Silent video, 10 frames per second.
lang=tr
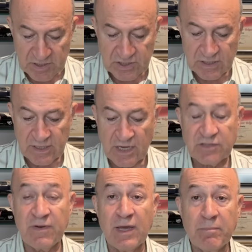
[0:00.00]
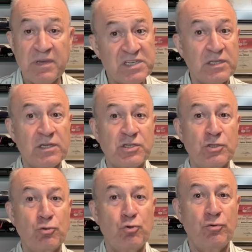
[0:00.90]
Beşiktaş var.
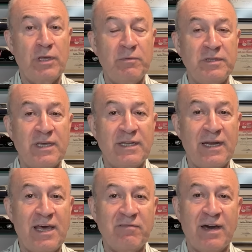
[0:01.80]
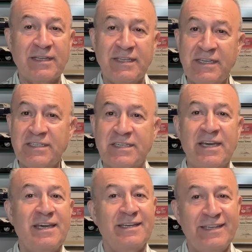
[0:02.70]
Beşiktaş'ın gündeminde neler var
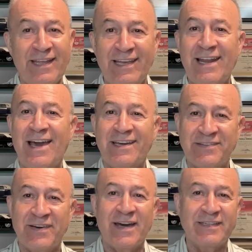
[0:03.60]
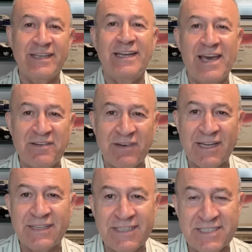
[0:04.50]
deyince neler var neler
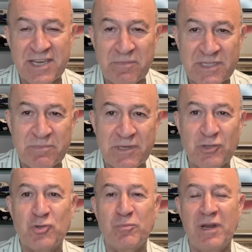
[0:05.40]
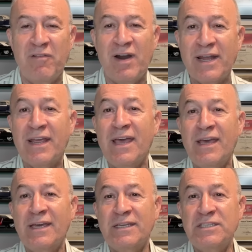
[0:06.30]
var diyeceğimiz bir cümle var.
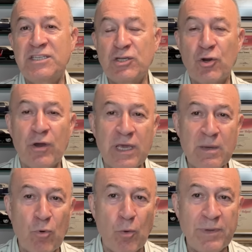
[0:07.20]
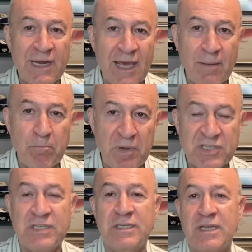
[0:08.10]
Ciro Immobile
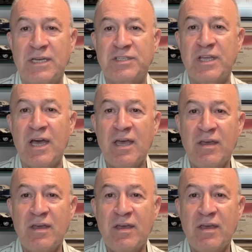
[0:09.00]
Beşiktaş'ta